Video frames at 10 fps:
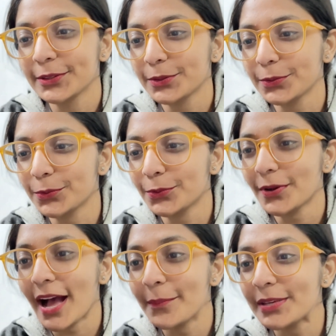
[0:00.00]
তো
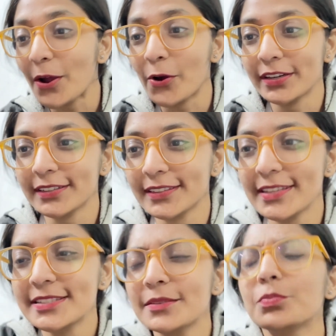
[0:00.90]
আমি অর্ডার
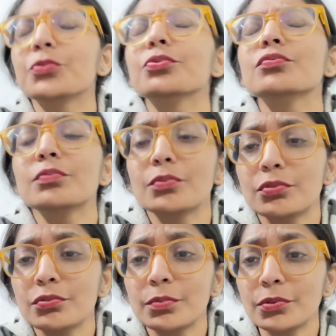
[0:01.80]
দিয়েছি বহু
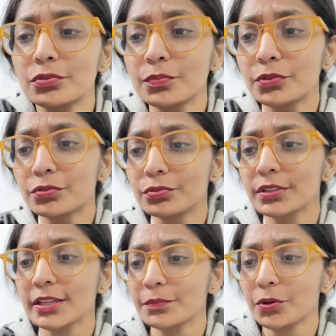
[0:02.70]
বহু বহু বহু
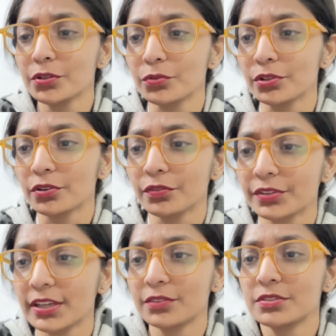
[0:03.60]
দিন পর কোল্ড কফি
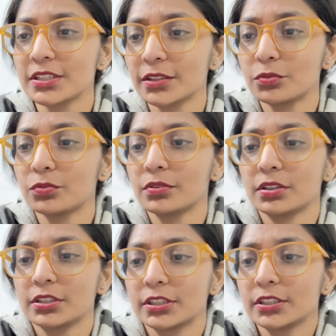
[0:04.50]
কারণ যেহেতু
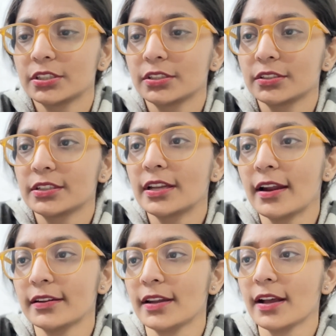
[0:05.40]

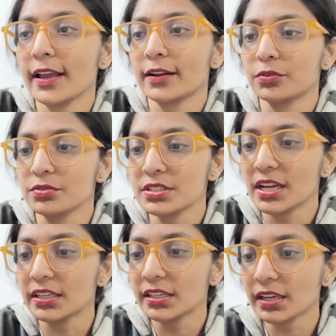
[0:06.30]
ঠান্ডা এখন
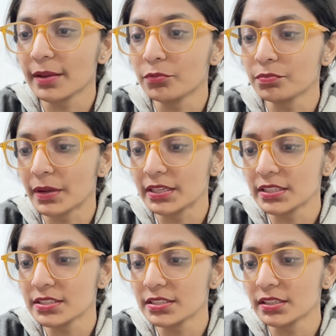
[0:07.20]
জানি না কেমন
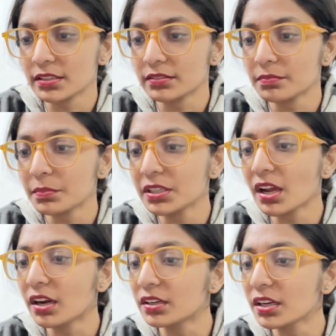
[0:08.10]
বানিয়েছে এরা বাট
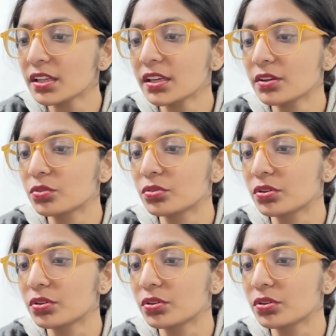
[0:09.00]
ঠান্ডা নেই কেন কোল্ড